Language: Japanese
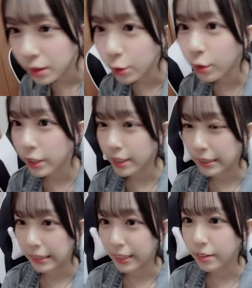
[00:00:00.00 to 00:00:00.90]
よう知っ
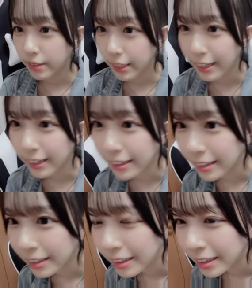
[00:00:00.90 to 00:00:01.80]
てるね
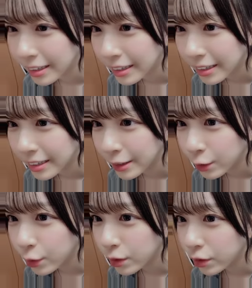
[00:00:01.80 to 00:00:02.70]

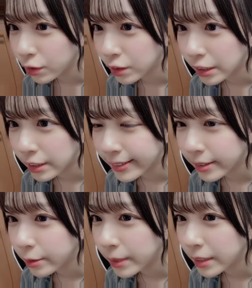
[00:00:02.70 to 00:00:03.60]

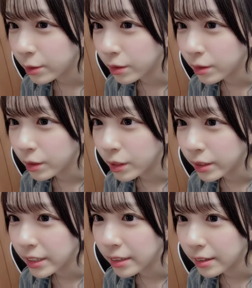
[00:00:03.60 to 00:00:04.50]
47km の
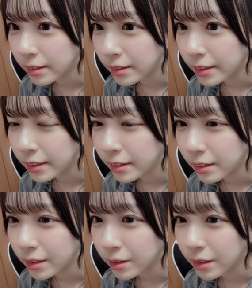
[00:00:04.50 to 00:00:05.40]
距離に
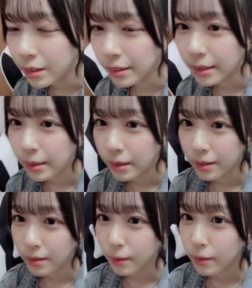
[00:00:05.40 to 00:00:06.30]
あるから
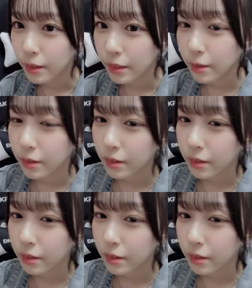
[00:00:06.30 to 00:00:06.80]
そんな